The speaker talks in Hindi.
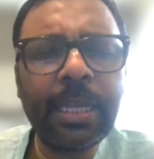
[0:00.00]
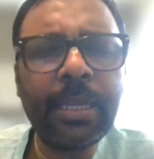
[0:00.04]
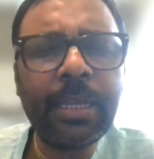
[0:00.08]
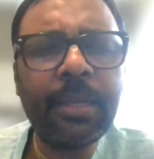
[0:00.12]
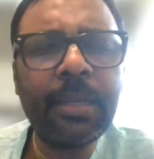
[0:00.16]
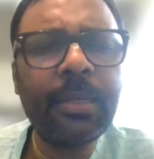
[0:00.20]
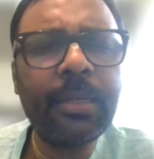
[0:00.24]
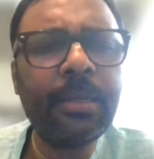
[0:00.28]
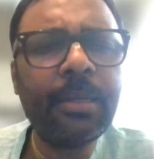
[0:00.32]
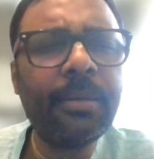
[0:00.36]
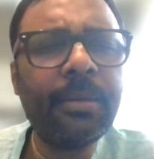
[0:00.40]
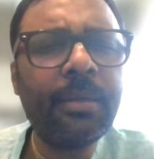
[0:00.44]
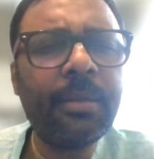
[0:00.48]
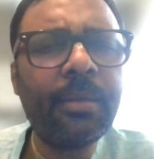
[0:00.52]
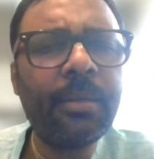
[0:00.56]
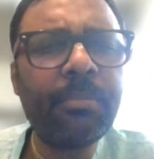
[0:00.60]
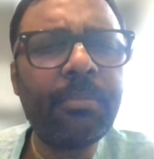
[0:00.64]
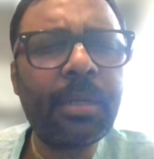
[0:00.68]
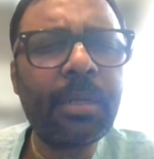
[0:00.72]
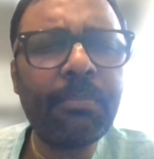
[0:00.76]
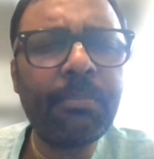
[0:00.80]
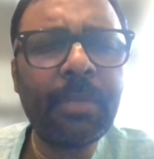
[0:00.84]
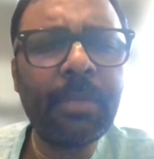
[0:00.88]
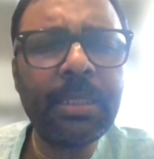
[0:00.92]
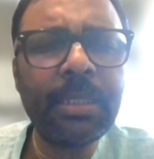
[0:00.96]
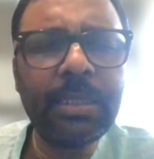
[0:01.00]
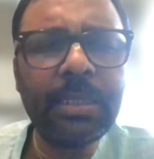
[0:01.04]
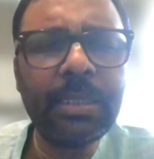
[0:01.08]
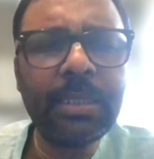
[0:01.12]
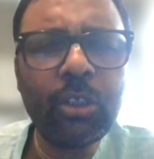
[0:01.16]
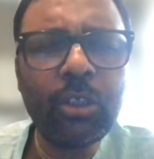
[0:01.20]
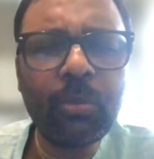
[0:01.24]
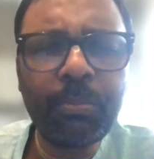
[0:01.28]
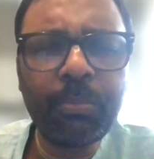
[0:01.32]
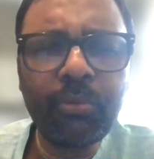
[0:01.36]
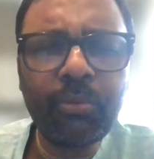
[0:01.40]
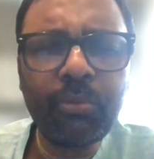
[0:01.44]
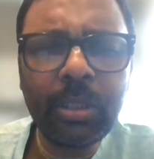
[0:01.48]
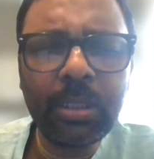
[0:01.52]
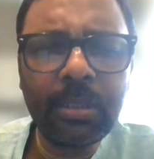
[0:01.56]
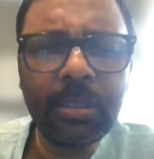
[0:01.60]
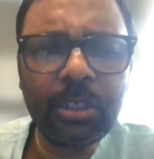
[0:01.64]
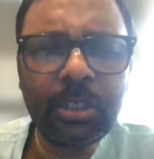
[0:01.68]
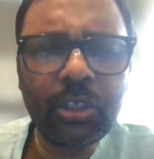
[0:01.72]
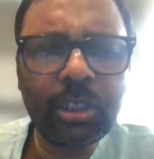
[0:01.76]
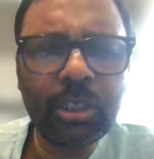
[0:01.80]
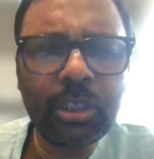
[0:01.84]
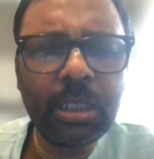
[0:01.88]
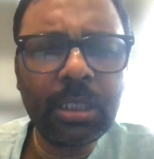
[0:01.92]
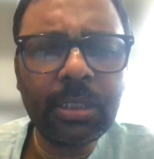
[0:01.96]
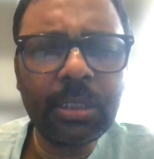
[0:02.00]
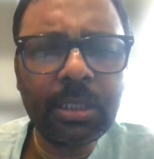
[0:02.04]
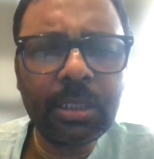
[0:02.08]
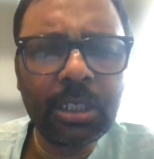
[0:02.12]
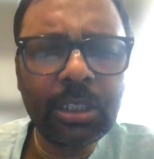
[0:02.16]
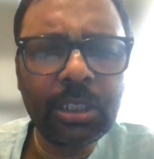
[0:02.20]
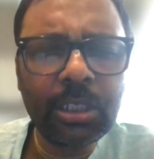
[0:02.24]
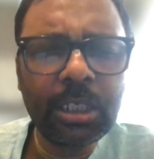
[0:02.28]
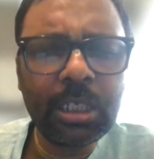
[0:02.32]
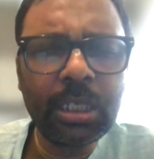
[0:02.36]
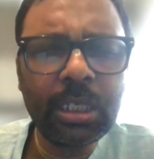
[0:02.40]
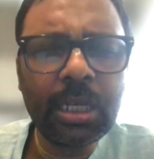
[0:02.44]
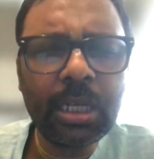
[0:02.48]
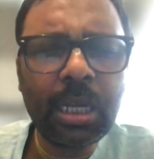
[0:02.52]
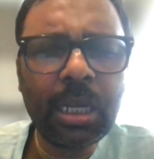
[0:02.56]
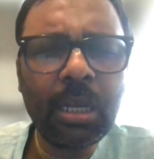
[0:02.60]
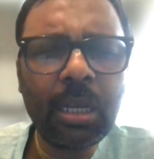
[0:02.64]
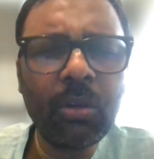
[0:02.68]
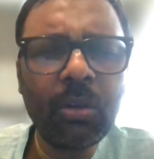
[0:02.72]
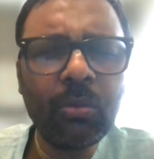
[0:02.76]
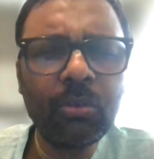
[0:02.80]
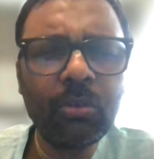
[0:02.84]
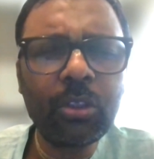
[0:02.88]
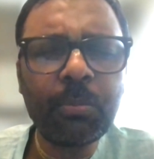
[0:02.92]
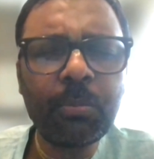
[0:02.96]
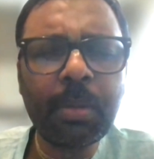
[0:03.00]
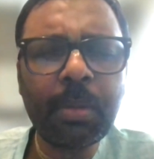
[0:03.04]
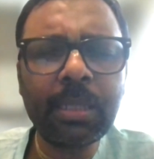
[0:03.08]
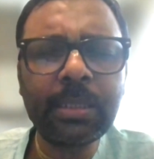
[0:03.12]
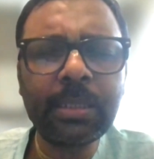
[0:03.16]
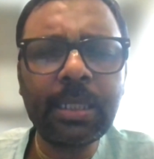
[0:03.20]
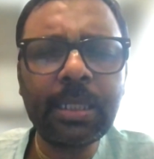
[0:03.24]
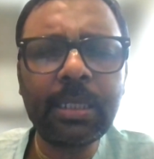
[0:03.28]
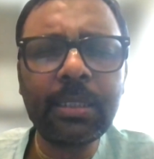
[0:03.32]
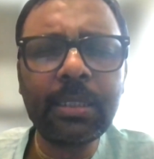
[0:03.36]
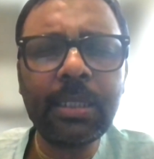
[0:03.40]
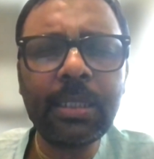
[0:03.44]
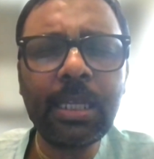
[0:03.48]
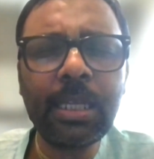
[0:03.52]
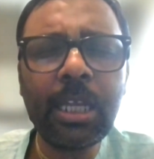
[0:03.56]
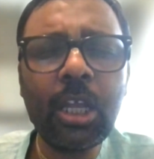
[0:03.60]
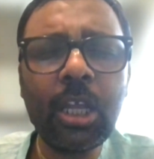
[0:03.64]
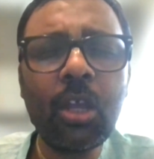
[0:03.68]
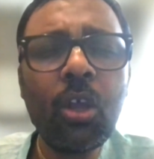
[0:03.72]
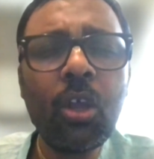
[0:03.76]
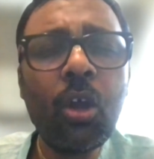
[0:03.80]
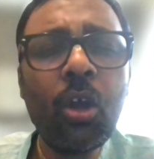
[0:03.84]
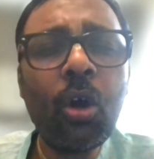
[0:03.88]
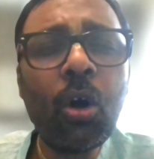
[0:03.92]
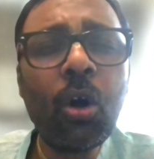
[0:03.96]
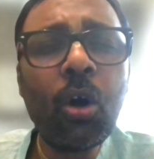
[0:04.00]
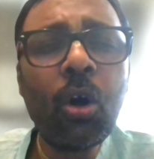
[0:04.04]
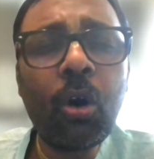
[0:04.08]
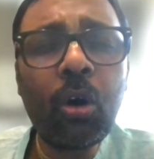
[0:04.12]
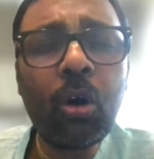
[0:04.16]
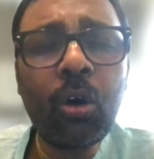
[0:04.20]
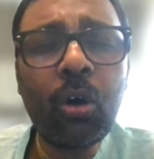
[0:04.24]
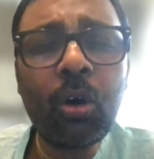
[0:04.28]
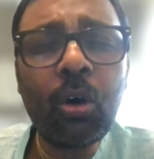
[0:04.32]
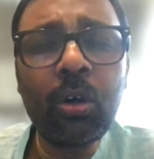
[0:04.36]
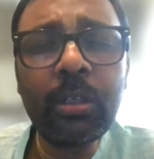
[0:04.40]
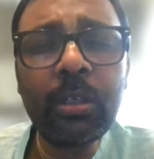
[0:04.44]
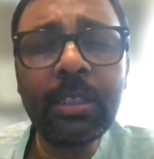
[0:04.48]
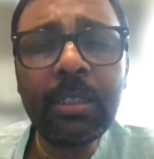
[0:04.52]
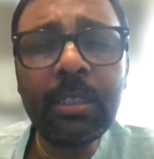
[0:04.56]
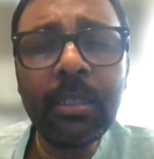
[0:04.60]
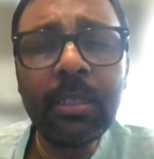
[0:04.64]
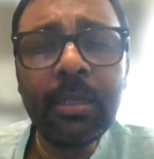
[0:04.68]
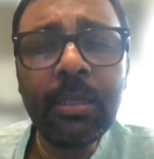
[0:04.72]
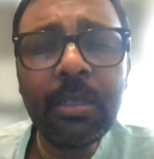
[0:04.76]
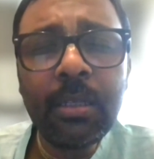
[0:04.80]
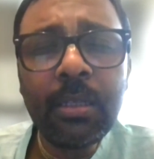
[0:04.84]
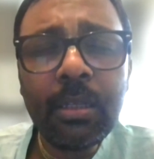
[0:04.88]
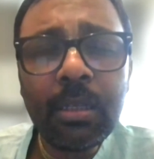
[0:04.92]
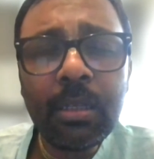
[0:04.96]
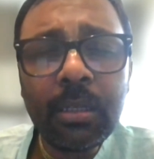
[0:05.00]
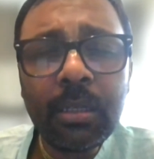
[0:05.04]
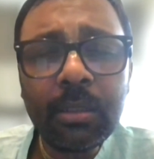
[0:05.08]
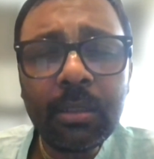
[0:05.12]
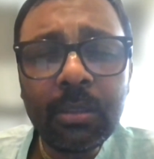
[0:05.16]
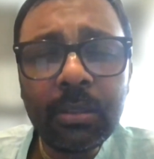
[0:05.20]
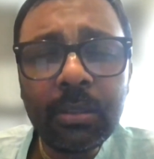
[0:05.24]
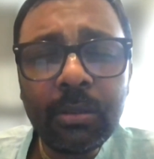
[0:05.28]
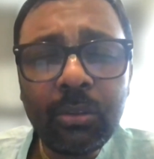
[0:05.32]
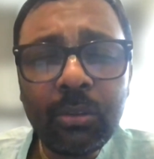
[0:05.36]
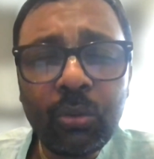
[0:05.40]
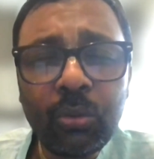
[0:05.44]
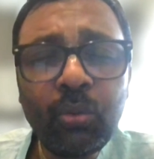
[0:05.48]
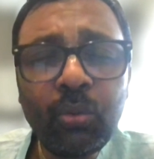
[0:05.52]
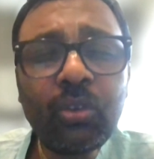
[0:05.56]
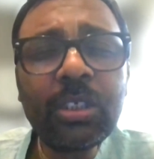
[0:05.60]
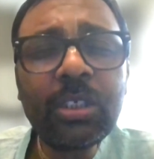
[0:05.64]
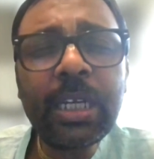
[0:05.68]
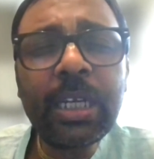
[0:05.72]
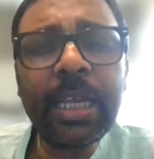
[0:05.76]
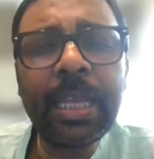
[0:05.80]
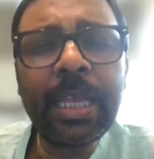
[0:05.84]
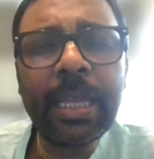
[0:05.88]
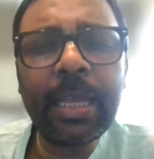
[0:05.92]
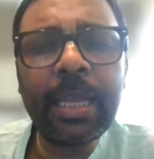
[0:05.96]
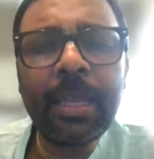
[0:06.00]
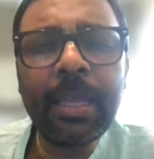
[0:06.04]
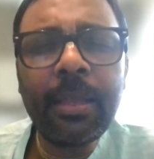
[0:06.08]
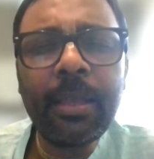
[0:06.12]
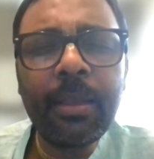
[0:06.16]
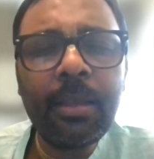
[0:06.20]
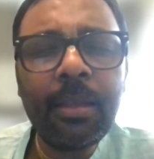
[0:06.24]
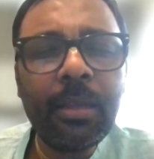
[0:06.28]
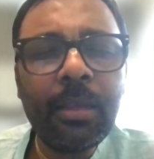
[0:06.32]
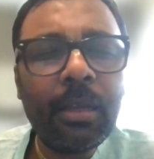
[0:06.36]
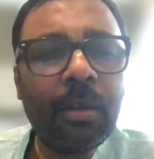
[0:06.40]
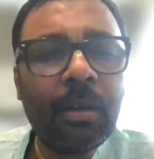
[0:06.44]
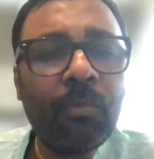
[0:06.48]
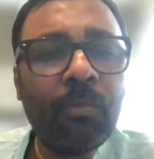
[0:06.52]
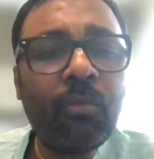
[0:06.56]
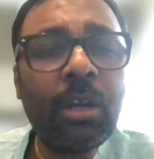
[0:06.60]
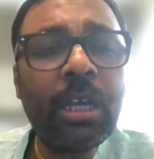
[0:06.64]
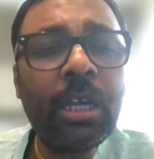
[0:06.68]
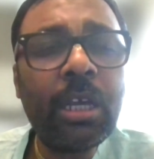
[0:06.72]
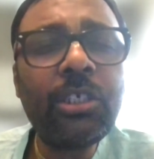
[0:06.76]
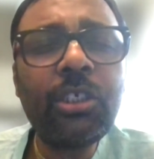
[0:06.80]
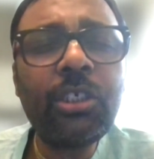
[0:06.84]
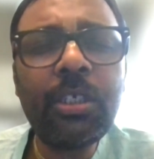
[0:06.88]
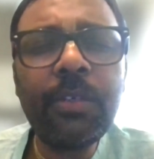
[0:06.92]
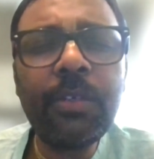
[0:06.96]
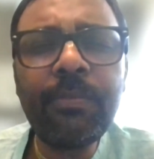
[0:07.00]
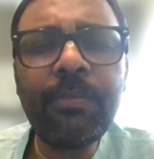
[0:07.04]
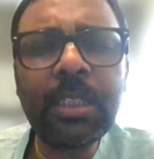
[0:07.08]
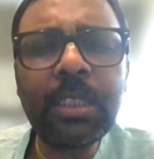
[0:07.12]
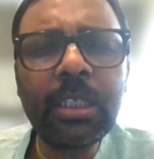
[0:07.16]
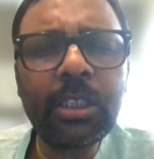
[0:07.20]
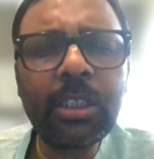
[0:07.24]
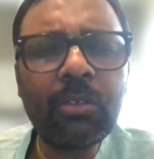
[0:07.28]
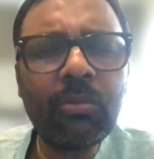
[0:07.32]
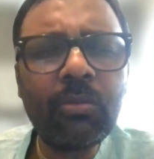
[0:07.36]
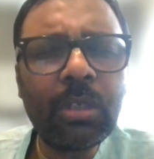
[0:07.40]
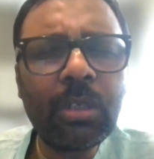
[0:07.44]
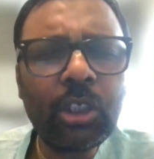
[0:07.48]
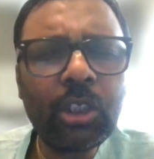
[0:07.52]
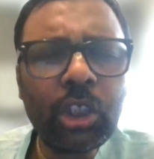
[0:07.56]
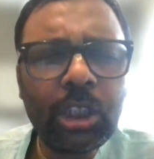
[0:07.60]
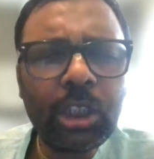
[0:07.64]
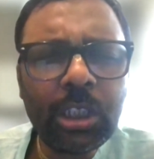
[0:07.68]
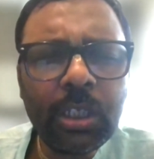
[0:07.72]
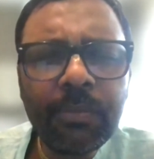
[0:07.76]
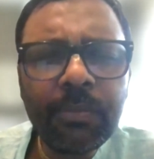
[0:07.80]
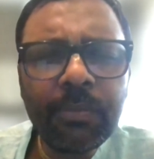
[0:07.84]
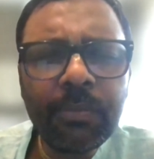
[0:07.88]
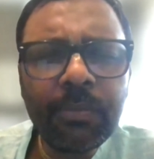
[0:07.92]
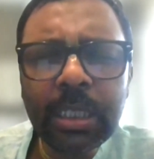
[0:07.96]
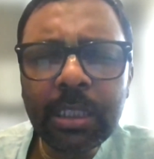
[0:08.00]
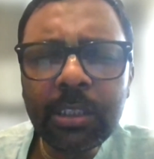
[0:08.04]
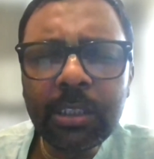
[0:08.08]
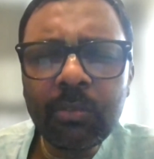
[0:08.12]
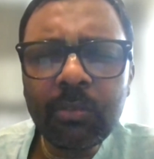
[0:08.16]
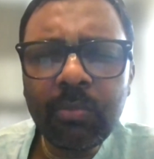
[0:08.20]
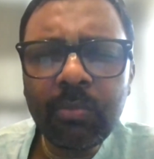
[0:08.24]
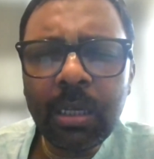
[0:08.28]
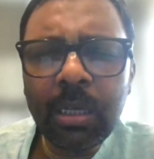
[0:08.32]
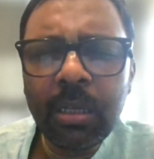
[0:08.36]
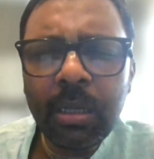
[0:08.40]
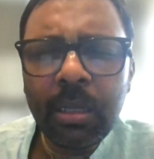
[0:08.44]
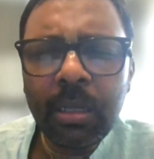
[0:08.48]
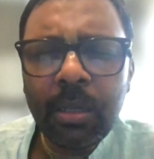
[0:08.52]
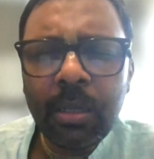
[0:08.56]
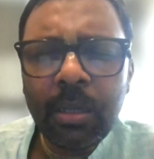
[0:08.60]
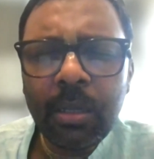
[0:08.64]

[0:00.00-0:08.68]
हैं ब्रह्मा जी जो पूरी दृष्टि सृष्टि का उत्पाद करते हैं और दूसरे हैं वो है शिव तत्व शिव तत्व